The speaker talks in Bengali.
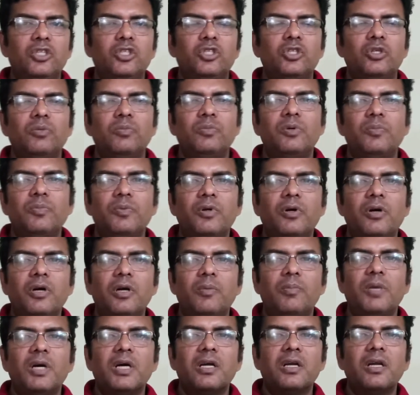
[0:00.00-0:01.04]
সম্ভব নয়
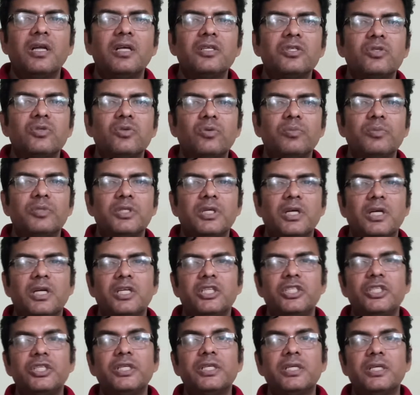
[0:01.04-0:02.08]
বা ক্লাসরুম ছাড়া
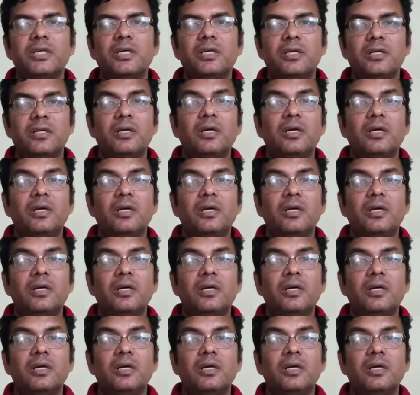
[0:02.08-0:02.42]
শিক্ষা